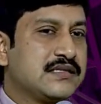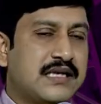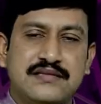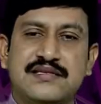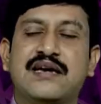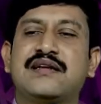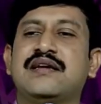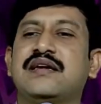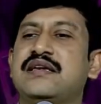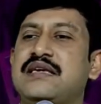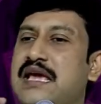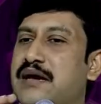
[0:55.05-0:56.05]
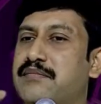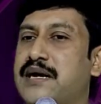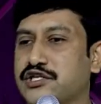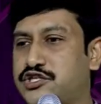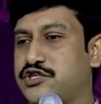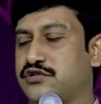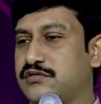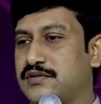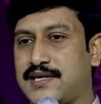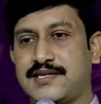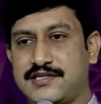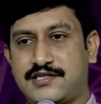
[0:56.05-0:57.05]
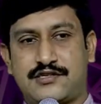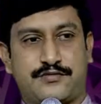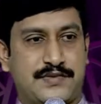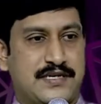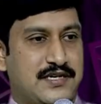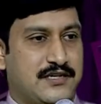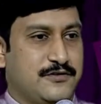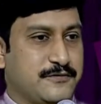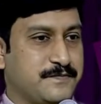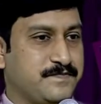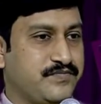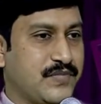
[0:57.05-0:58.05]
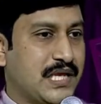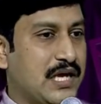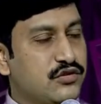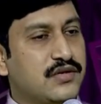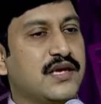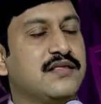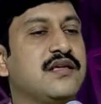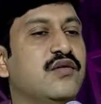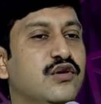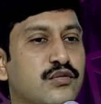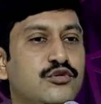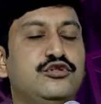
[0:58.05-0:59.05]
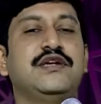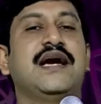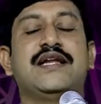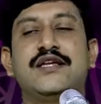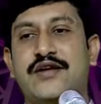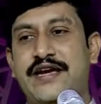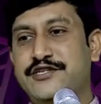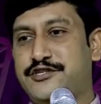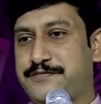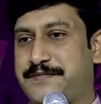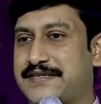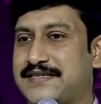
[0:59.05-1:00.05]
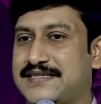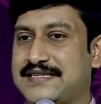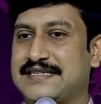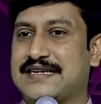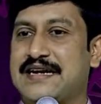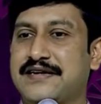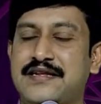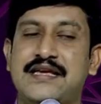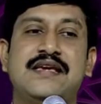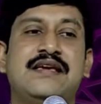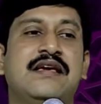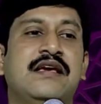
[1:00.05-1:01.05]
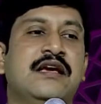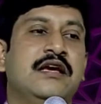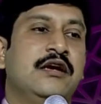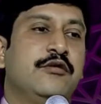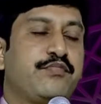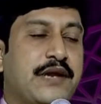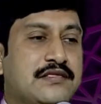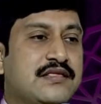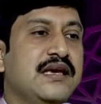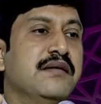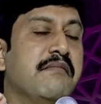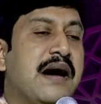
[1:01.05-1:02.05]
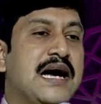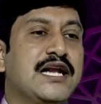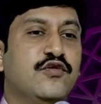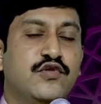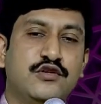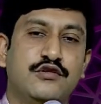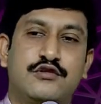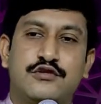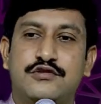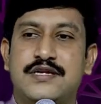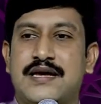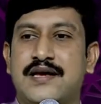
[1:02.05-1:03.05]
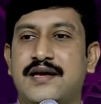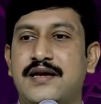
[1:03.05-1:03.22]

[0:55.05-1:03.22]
సాధారణంగా ఏ మనిషి కూడా ఇష్టపడడు అందుకే దేవుడు ముందుగానే రాయించి పెట్టాడేంటనంటే ప్రతి మానవుడు కూడా